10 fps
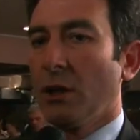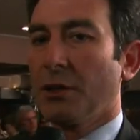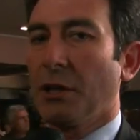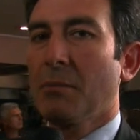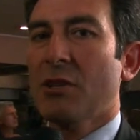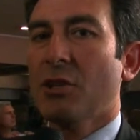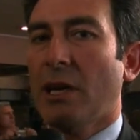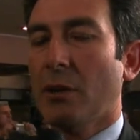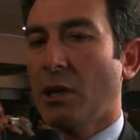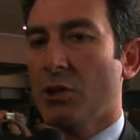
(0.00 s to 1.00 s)
di
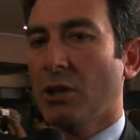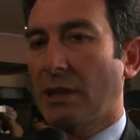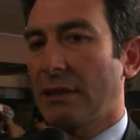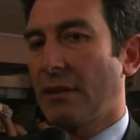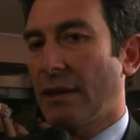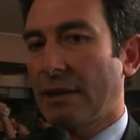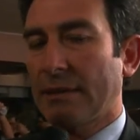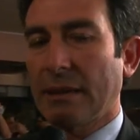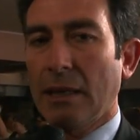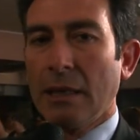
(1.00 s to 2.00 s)
immaginare una città
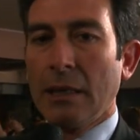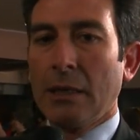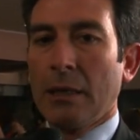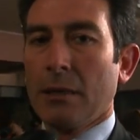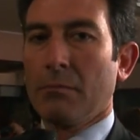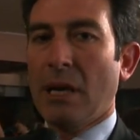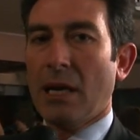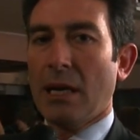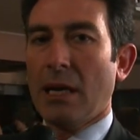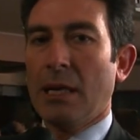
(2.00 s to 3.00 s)
diversa,
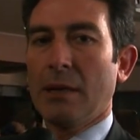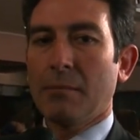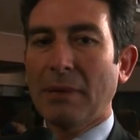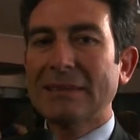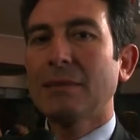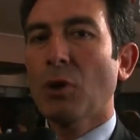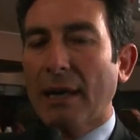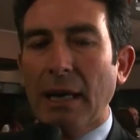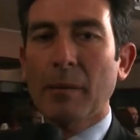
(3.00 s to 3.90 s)
ma Massimo Canale